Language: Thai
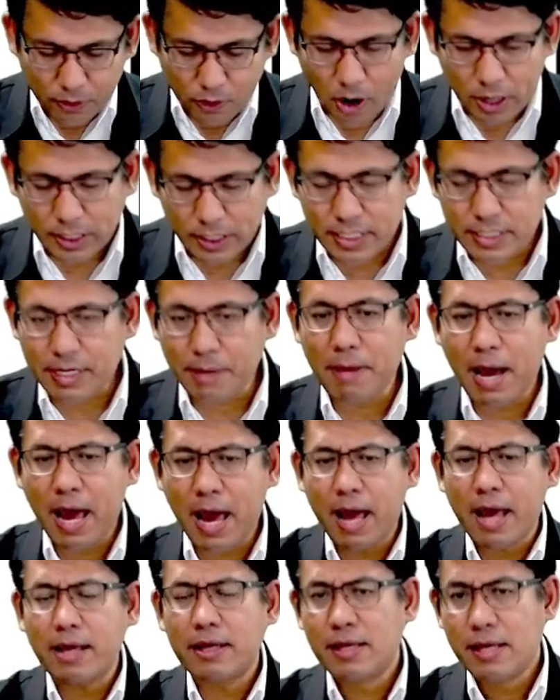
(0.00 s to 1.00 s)
ก่อนที่จะมา
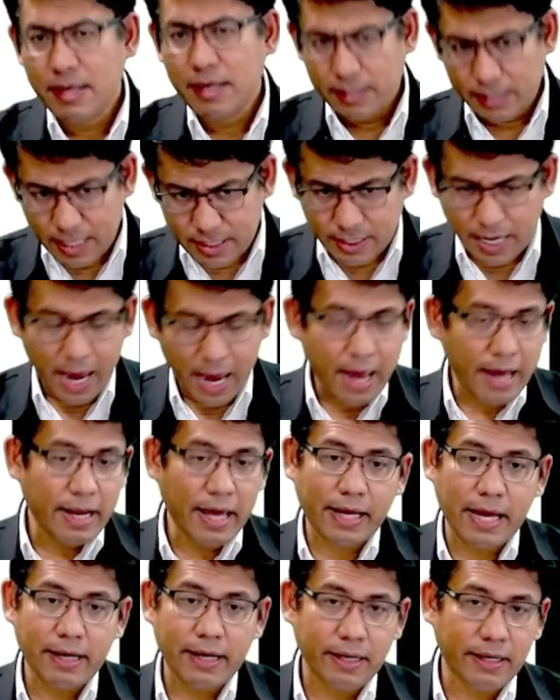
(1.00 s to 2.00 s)
เล่นแชร์อะไร
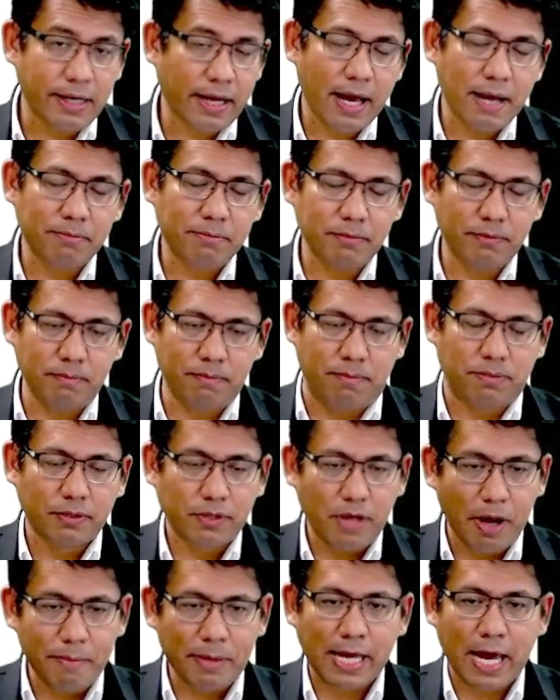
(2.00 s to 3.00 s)
กันเนี่ยนะครับ
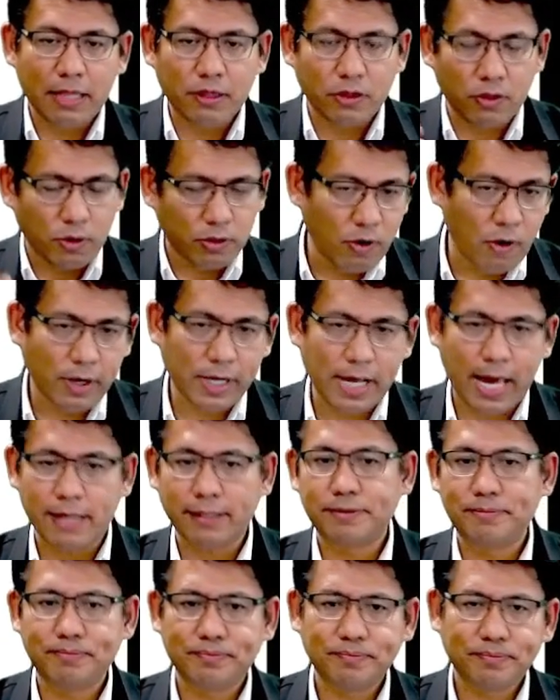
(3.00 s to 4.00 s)
ก็มีการตกลงกัน
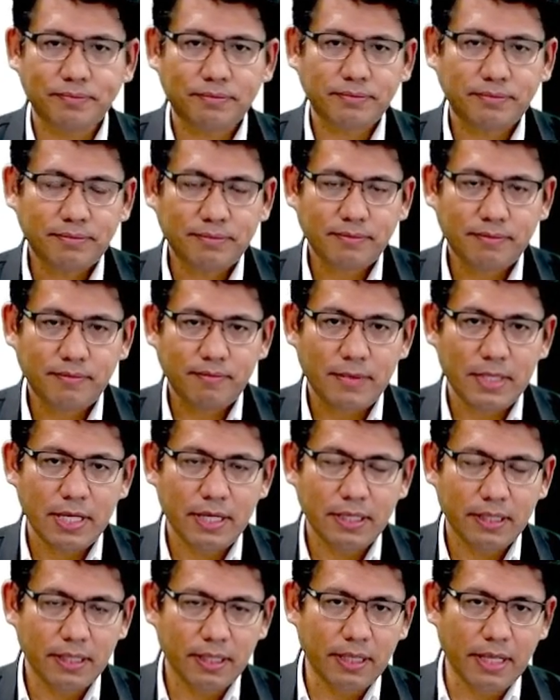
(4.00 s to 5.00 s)

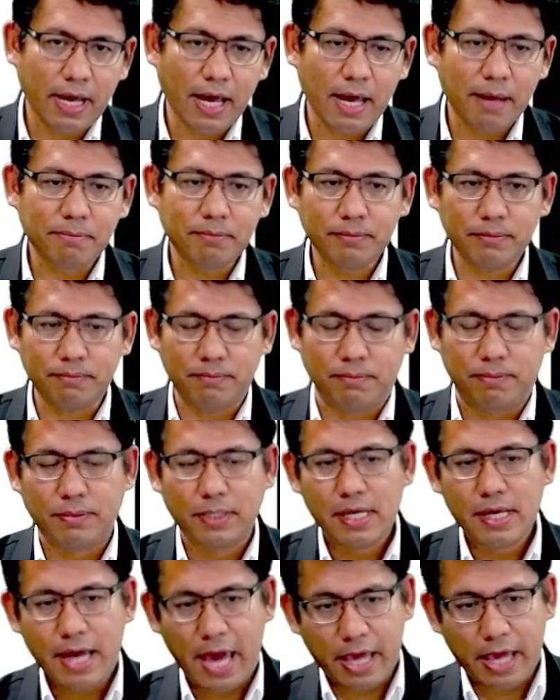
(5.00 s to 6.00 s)
นะครับ
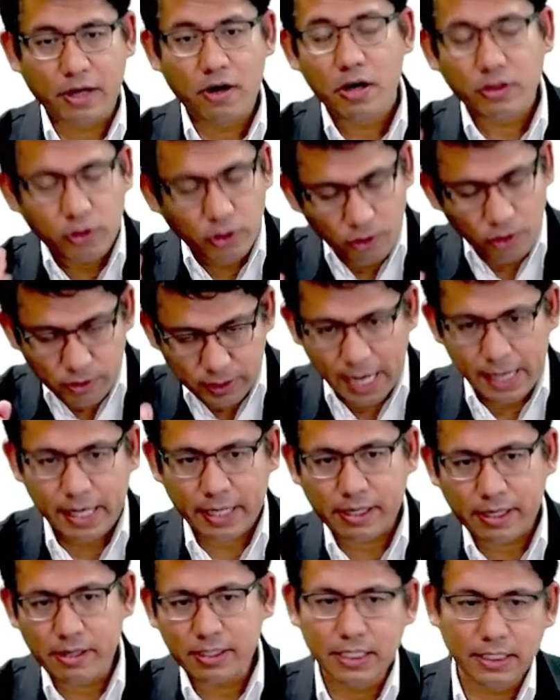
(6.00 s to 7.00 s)
ไอ้ข้อตกลงนั้นแห
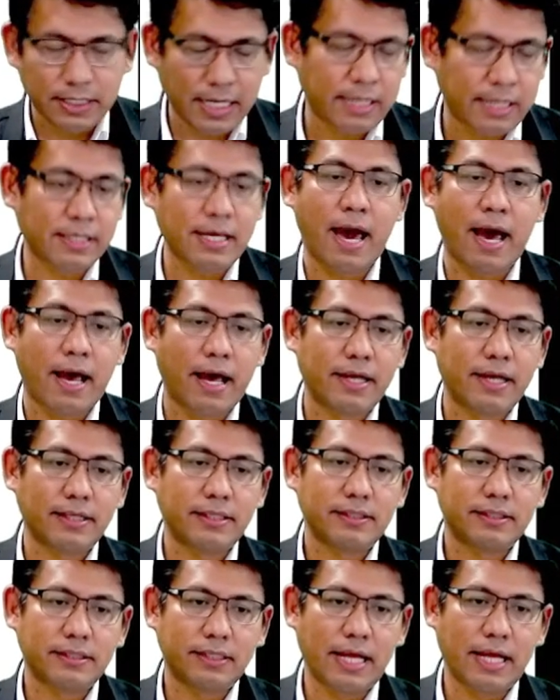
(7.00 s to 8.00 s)
ละก็คือสัญญา
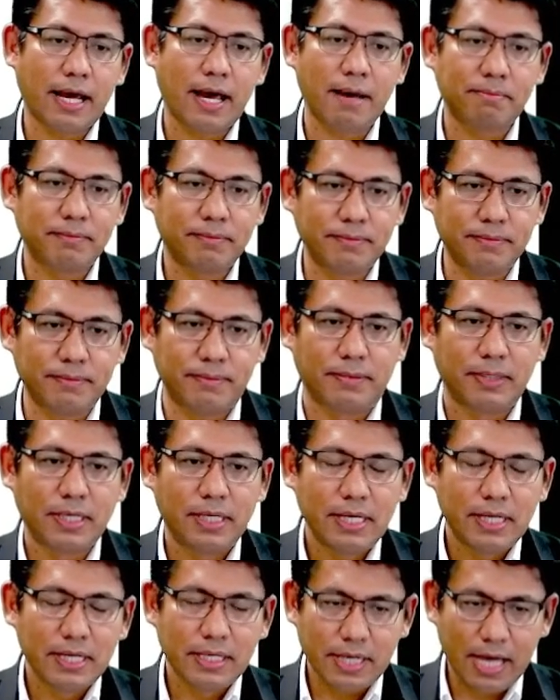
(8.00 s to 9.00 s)
นะครับ
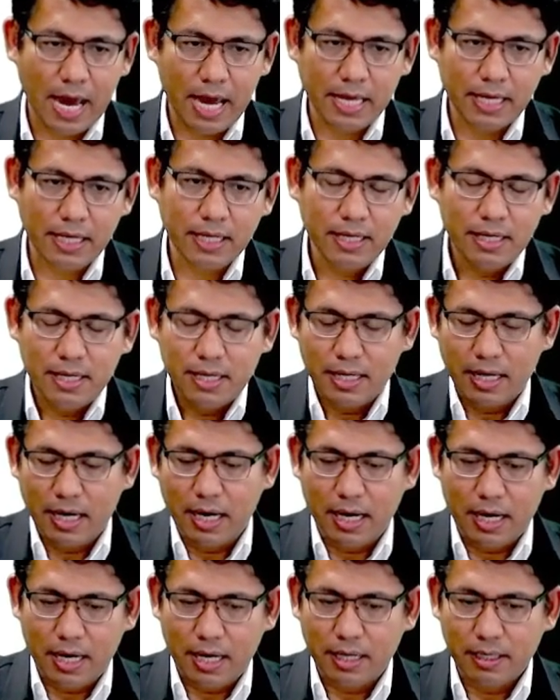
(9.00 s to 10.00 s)
ใคร
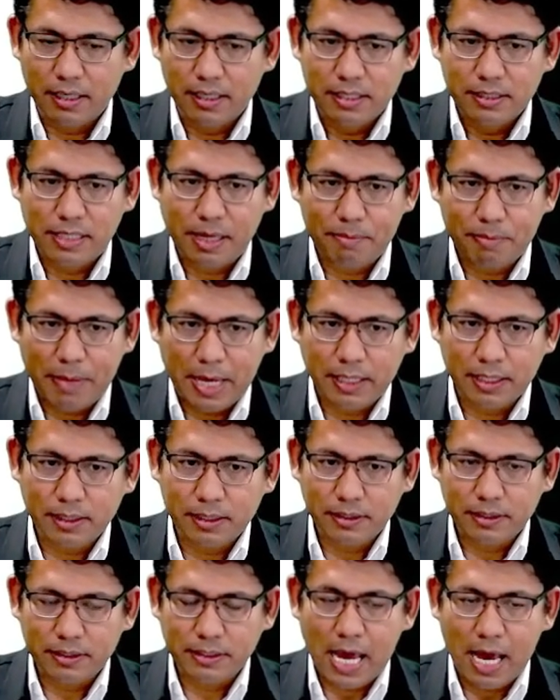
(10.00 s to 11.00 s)
จะเป็น
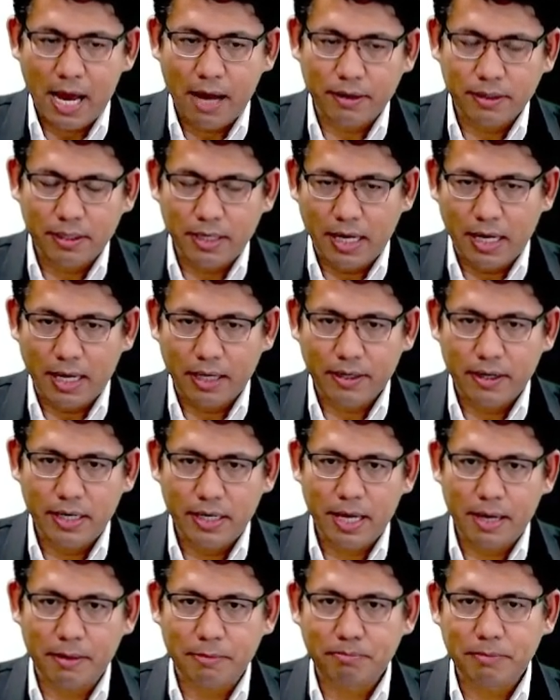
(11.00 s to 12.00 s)
จะเขา
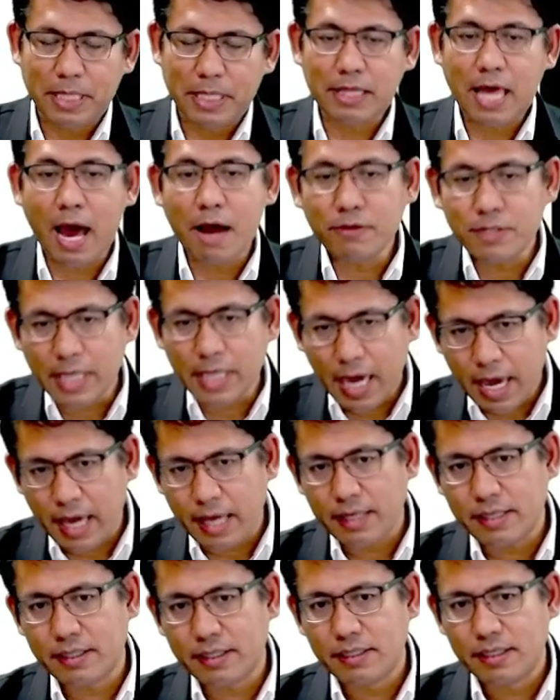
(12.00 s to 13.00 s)
เรียกเป็นเท้าแช
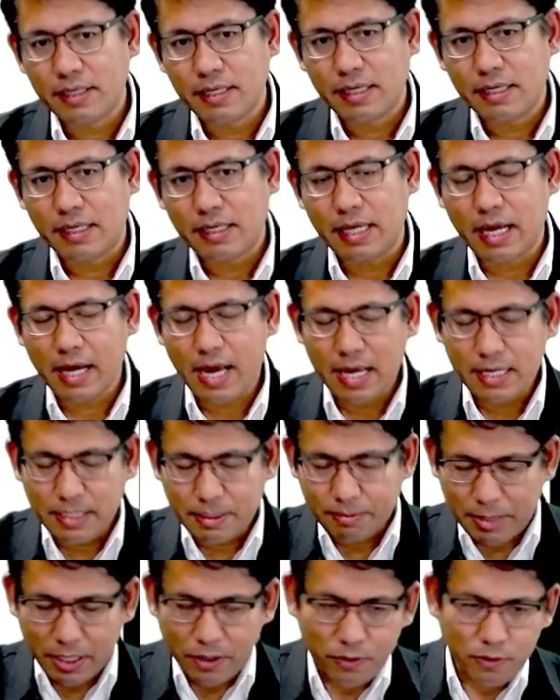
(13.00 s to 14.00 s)
ร์นะใคร
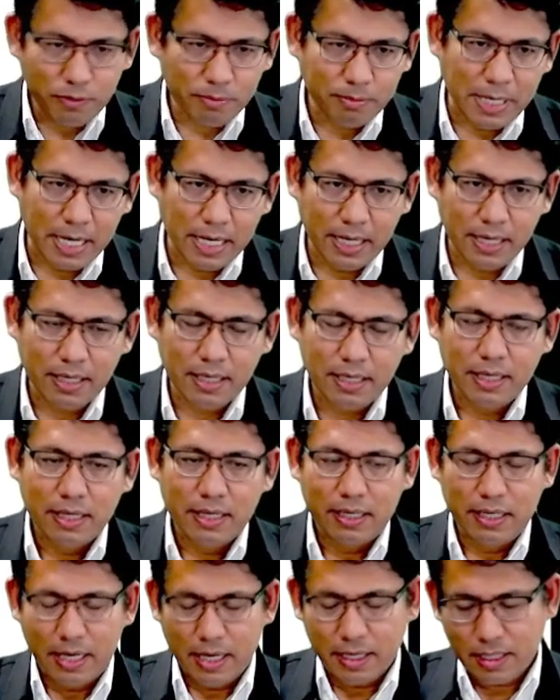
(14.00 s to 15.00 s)
จะเป็นลูกมือ
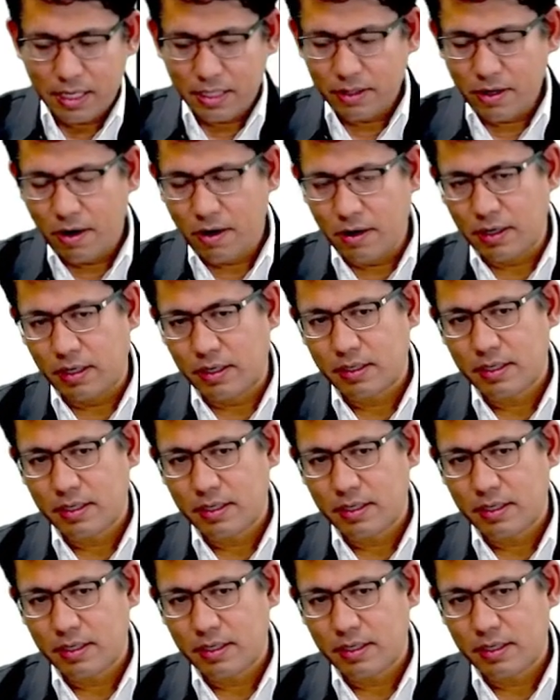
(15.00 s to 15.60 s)
แล้วจะต้อง